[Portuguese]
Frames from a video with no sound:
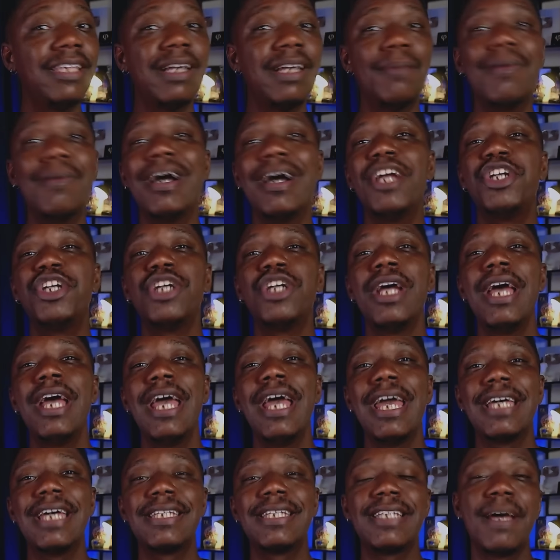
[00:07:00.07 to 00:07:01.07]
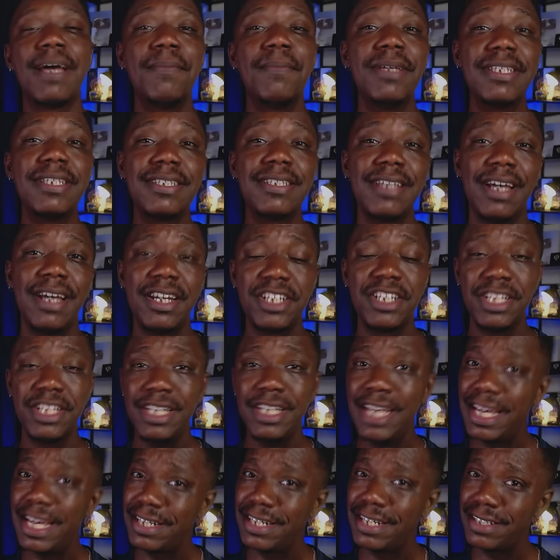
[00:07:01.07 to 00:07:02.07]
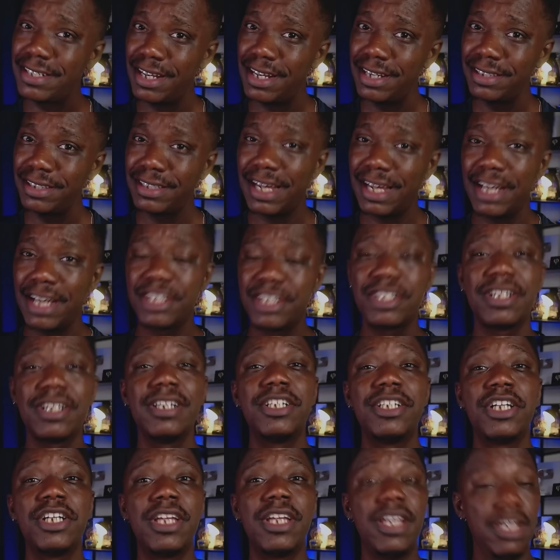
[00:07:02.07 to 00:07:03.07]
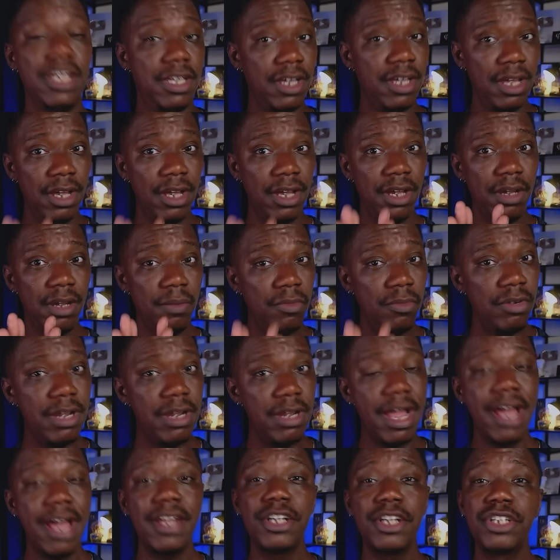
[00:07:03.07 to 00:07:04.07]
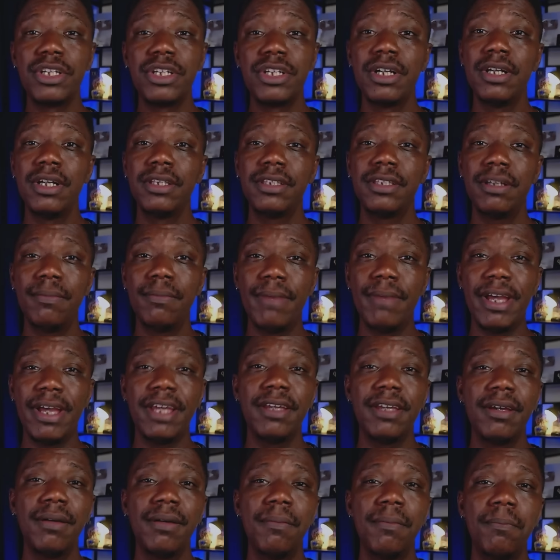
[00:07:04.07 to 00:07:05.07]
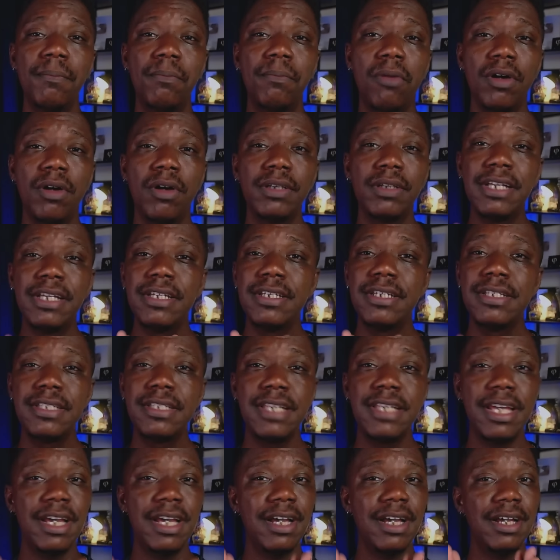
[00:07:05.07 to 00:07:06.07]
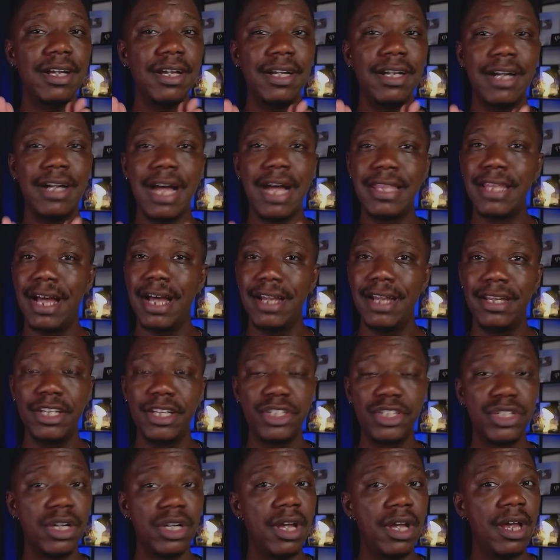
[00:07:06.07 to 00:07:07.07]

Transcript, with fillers: mais essa mensagem e essa tática de que mulheres também podem ser canalhas.